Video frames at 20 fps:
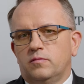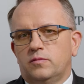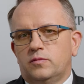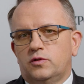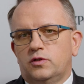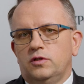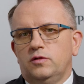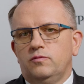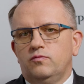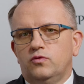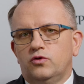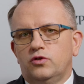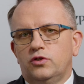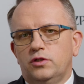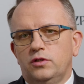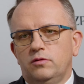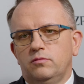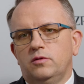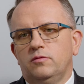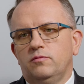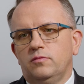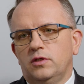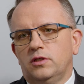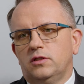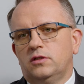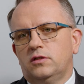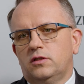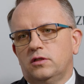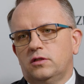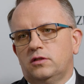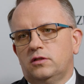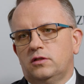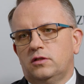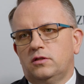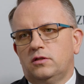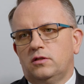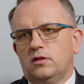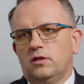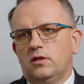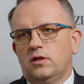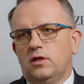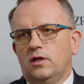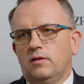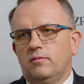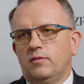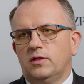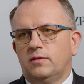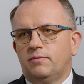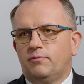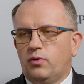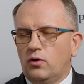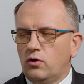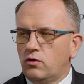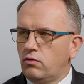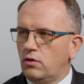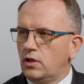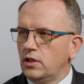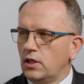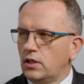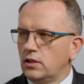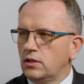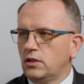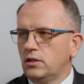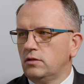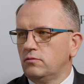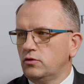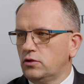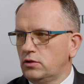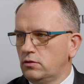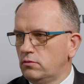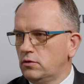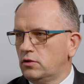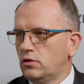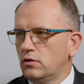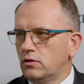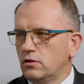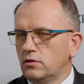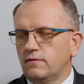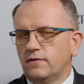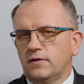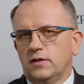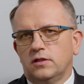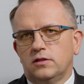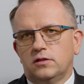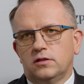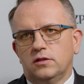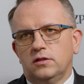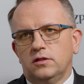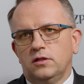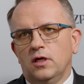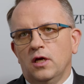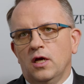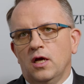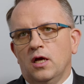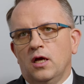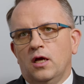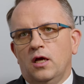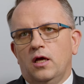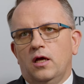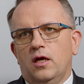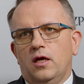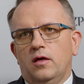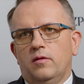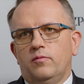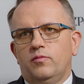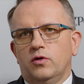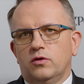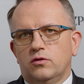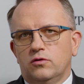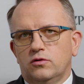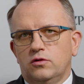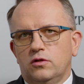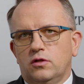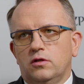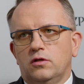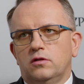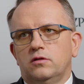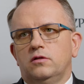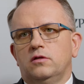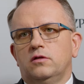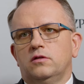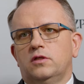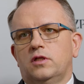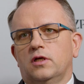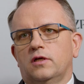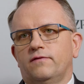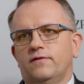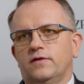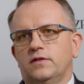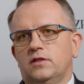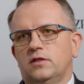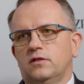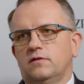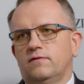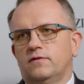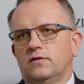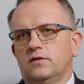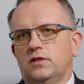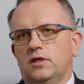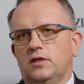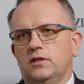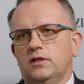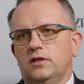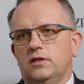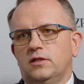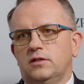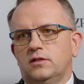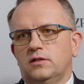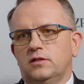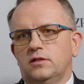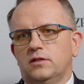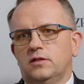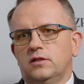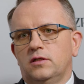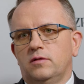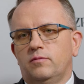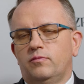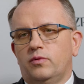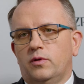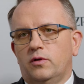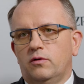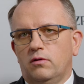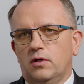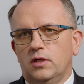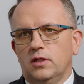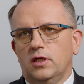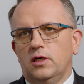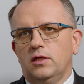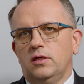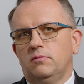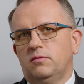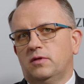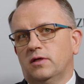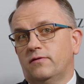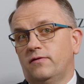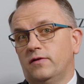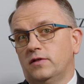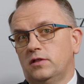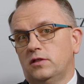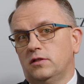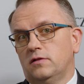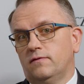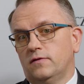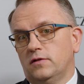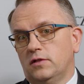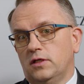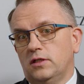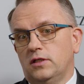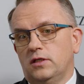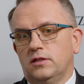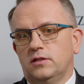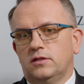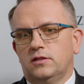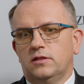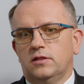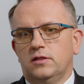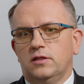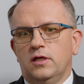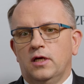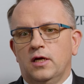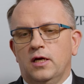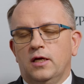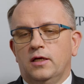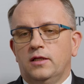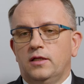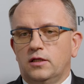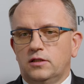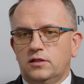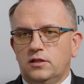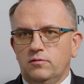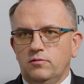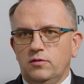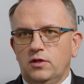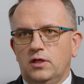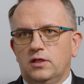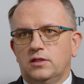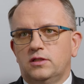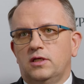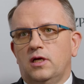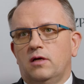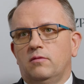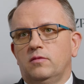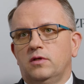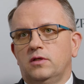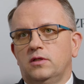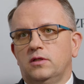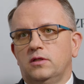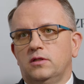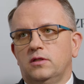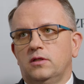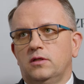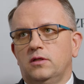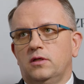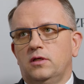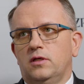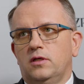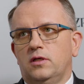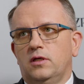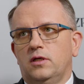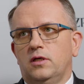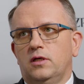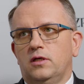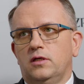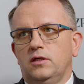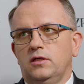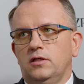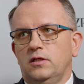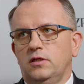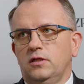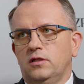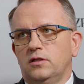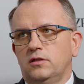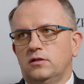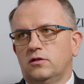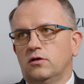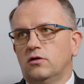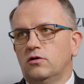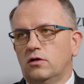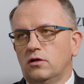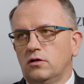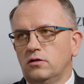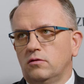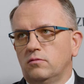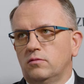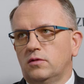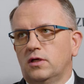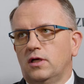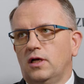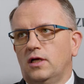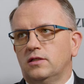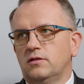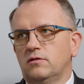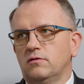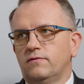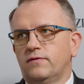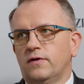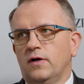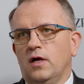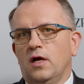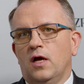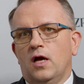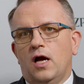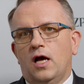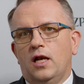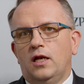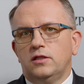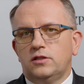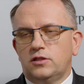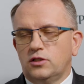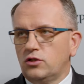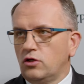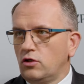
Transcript: czyli musimy mieć też ten element pochłaniania i musimy to rozwijać, czyli E, bioróżnorodność, te kwestie związane z pochłanianiem, te kwestie związane z naszymi lasami e, i z ochroną tych lasów, ale też